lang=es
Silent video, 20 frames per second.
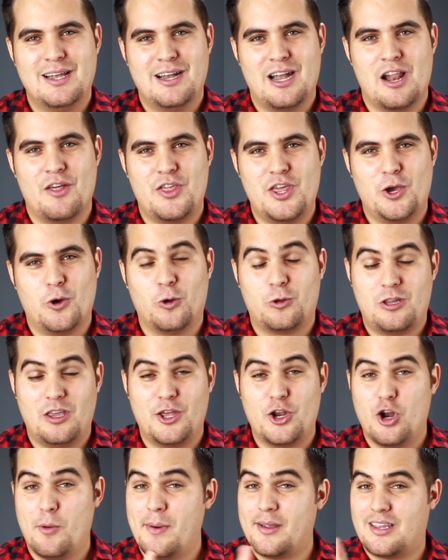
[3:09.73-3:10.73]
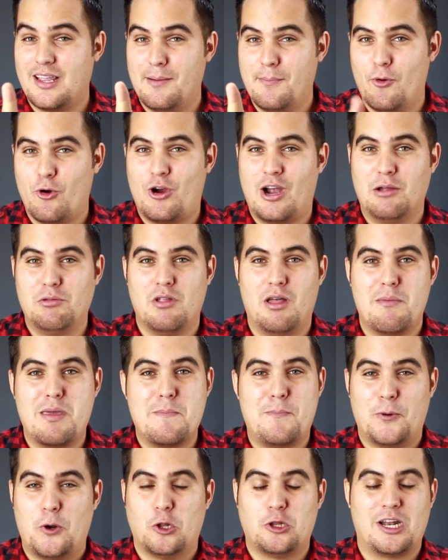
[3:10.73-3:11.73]
les digo, ustedes no me están buscando a
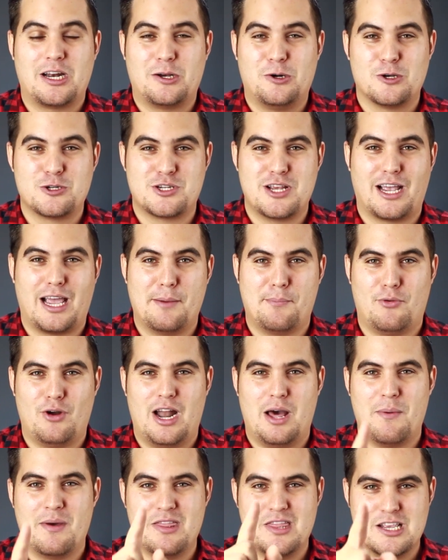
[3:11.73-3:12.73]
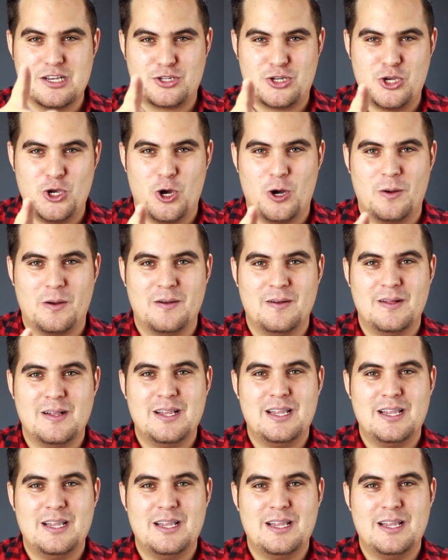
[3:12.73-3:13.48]
mí por otra cosa que por la bendición